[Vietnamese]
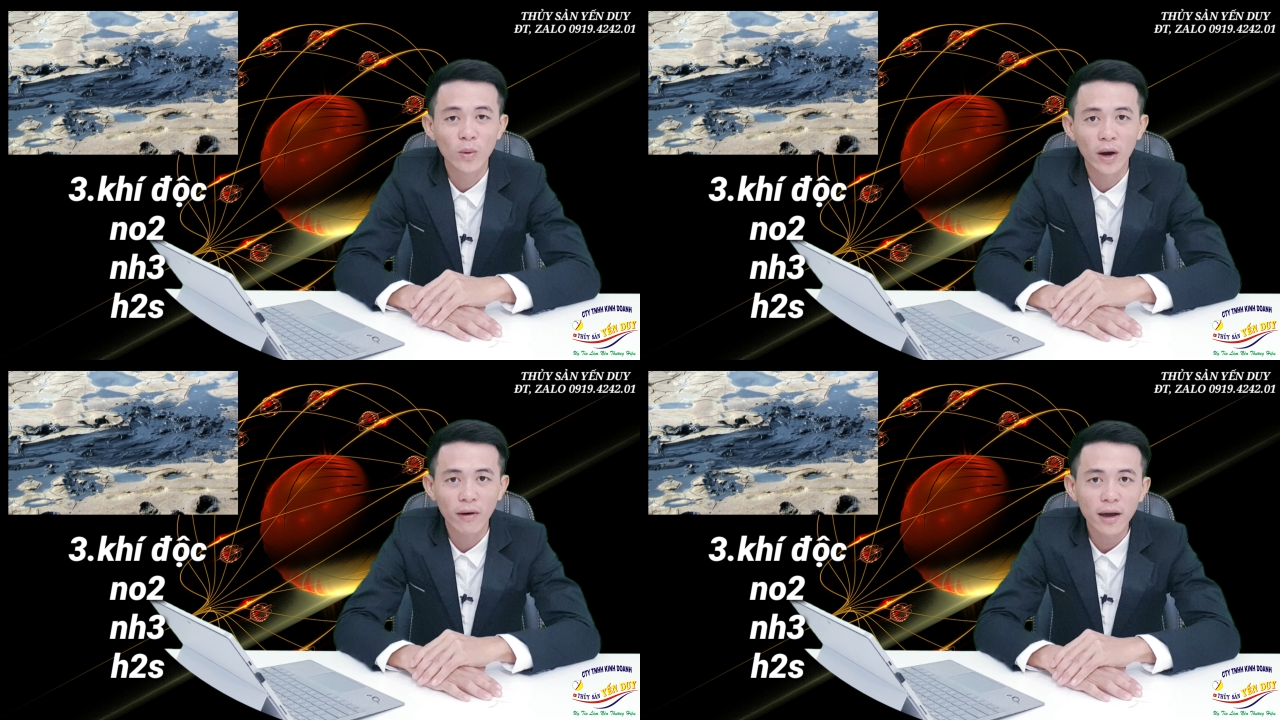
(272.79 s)

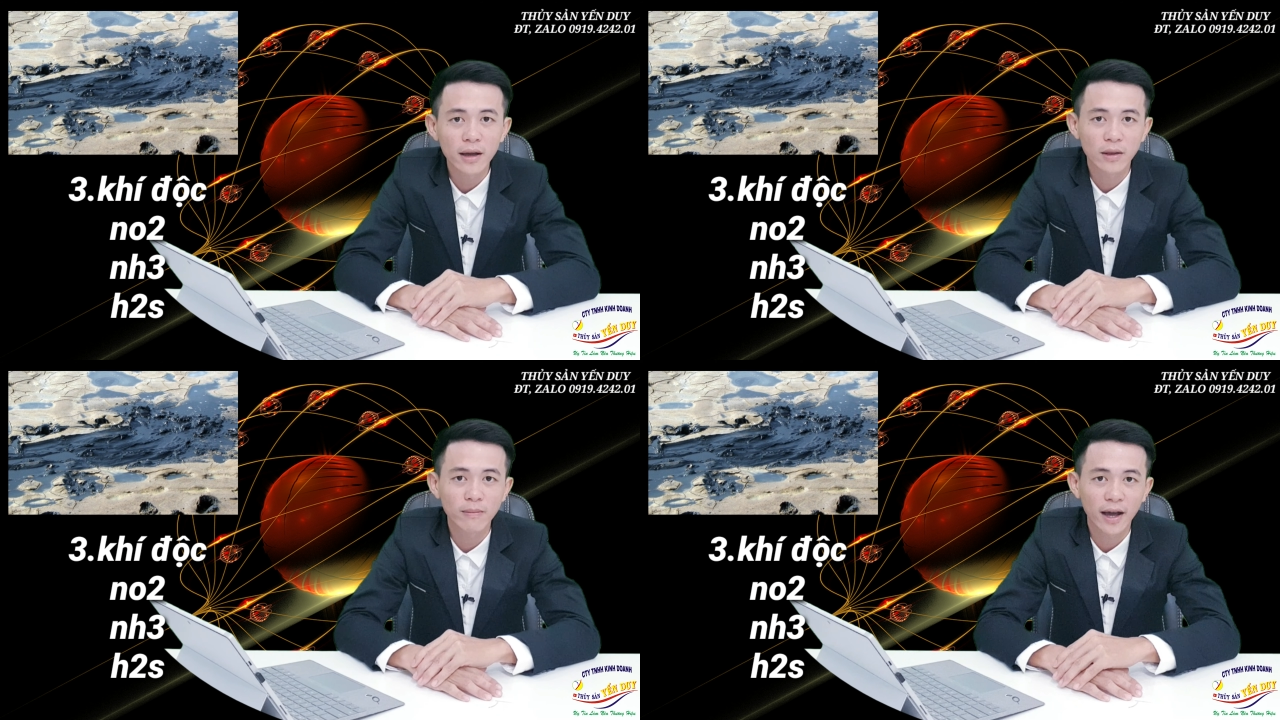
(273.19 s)
nuôi ao đất
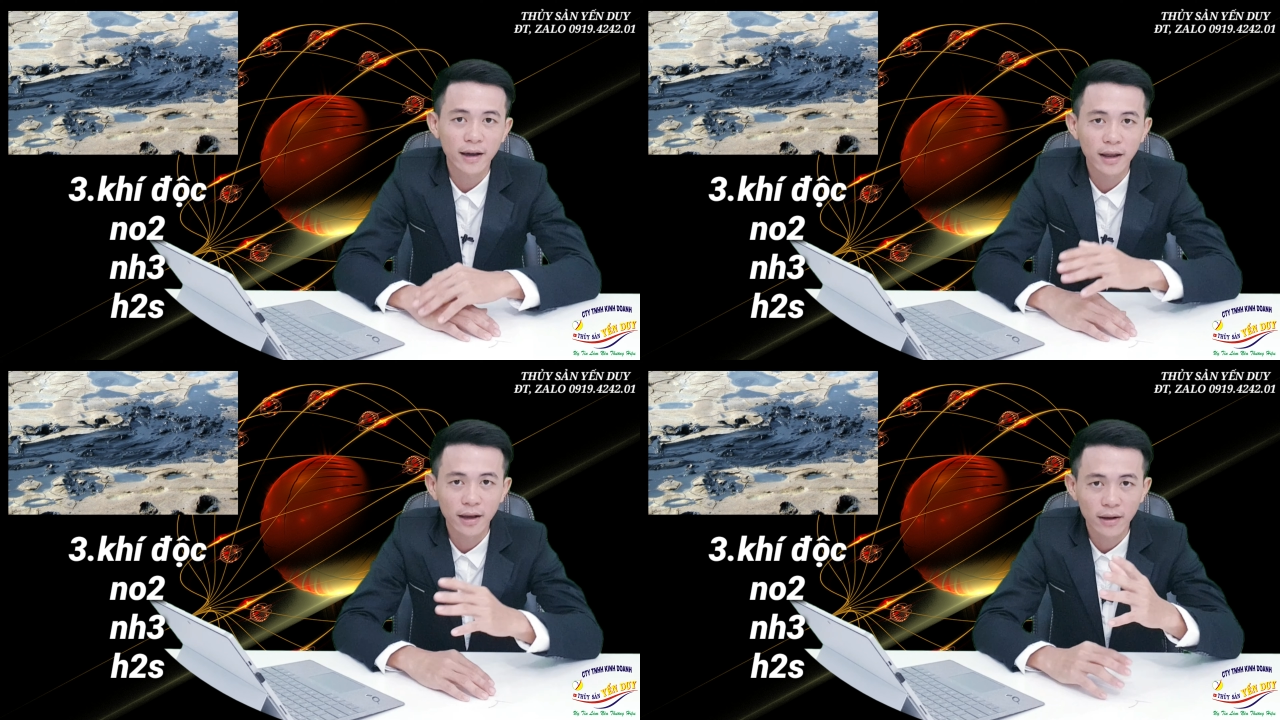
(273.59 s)
á chúng ta
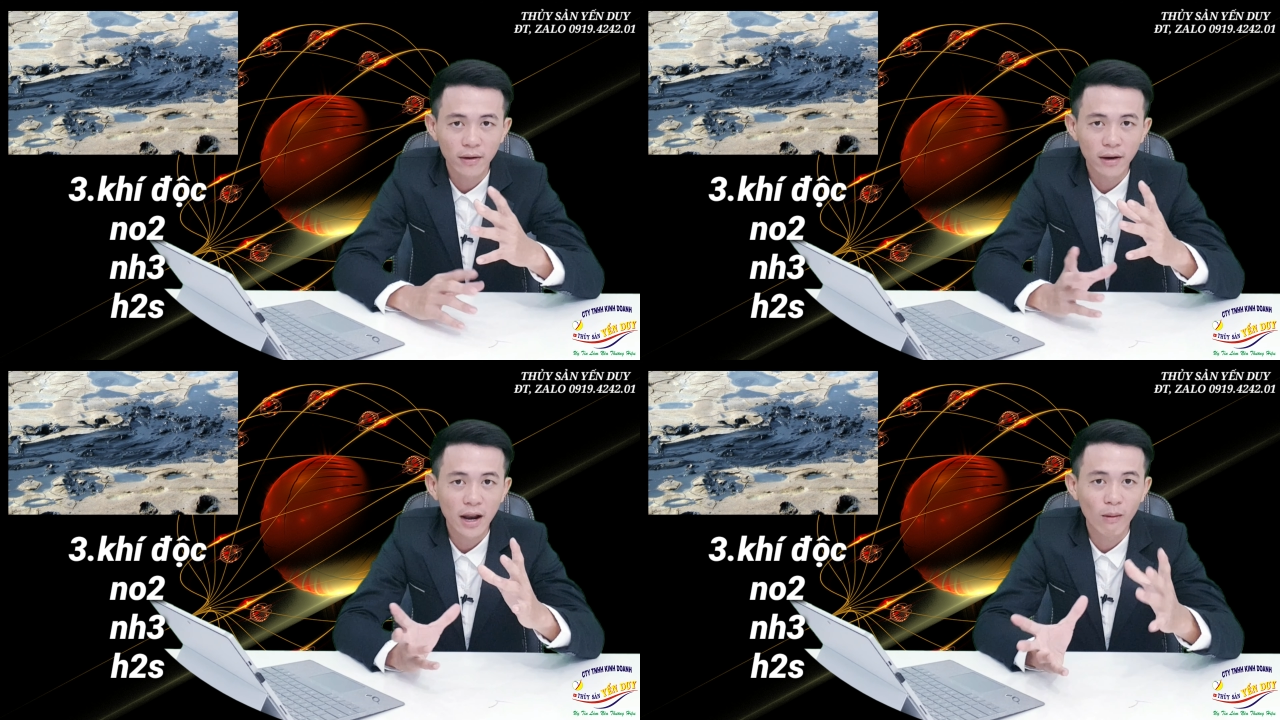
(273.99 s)
có đừng
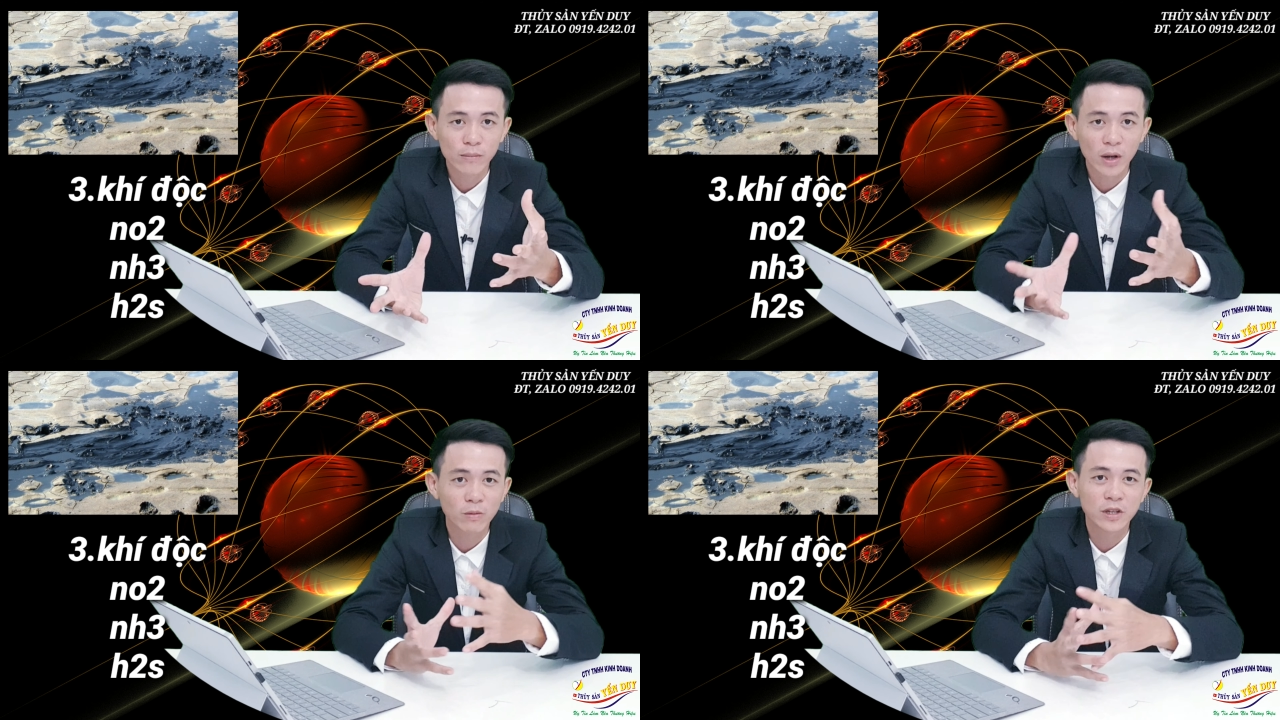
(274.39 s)
có
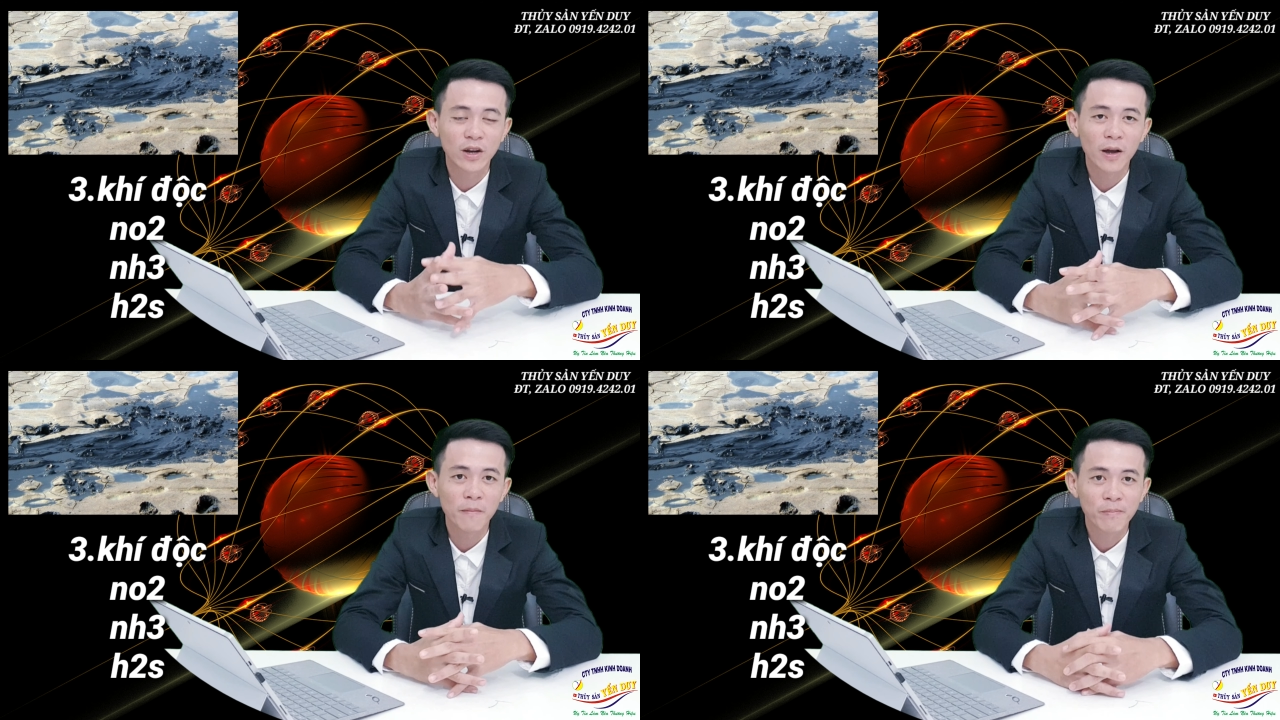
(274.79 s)
động vào cục
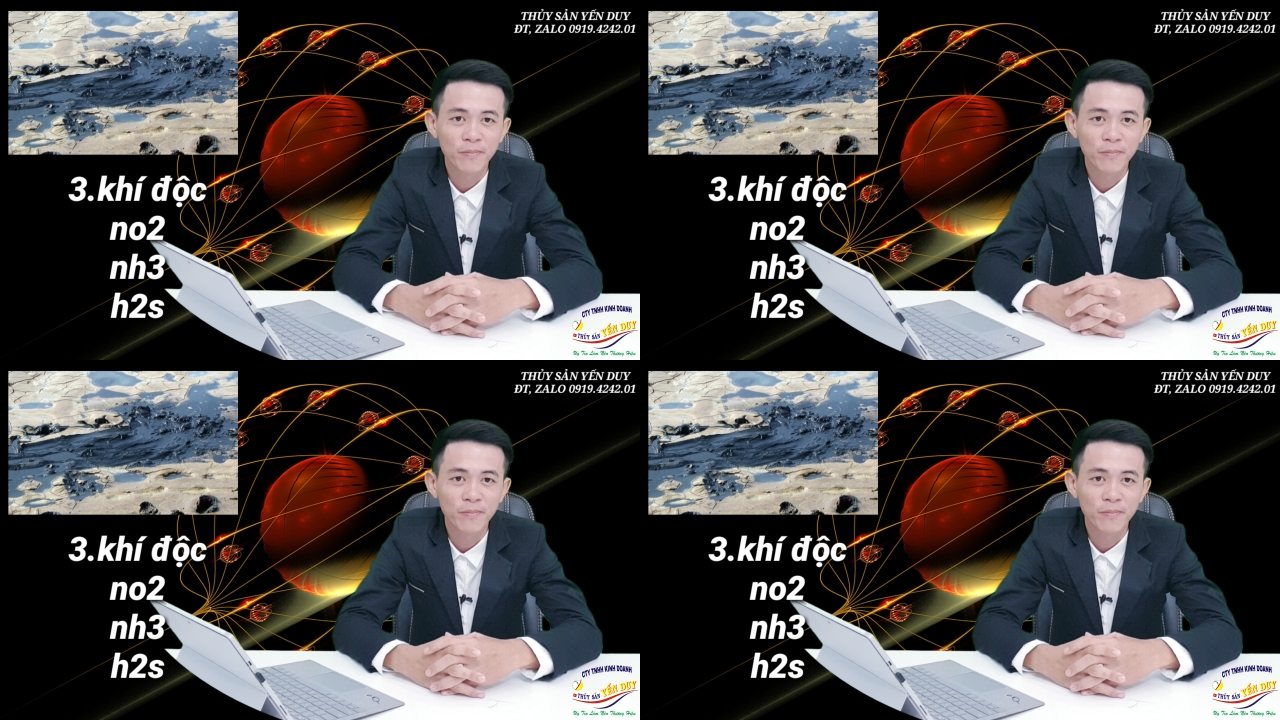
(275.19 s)
sình đó